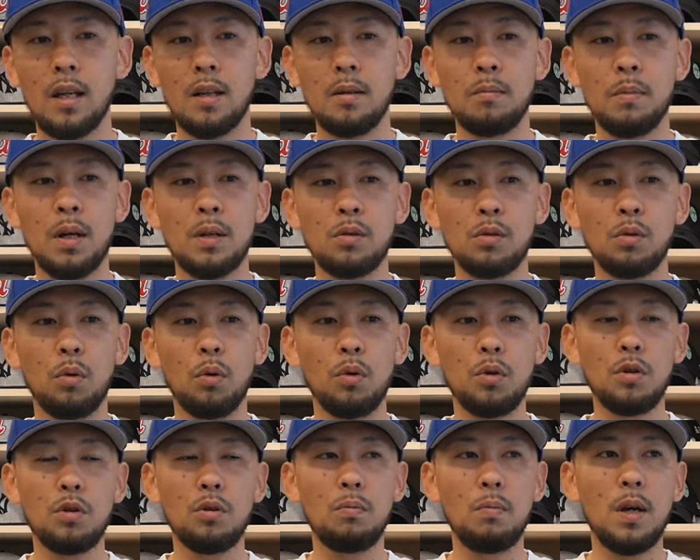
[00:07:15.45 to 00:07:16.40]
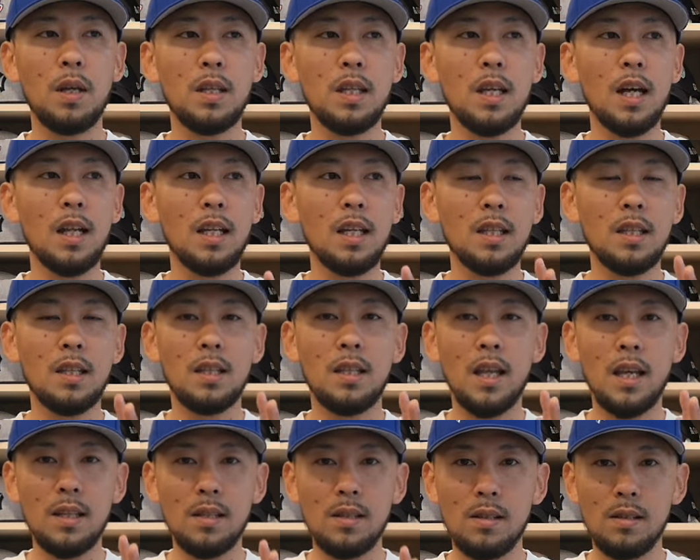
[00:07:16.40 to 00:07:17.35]
まあそういうメディアに
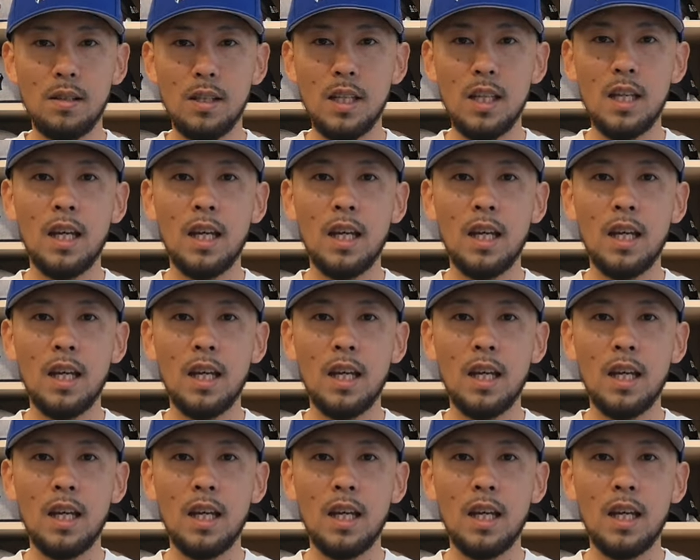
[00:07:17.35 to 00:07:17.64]
出ずに、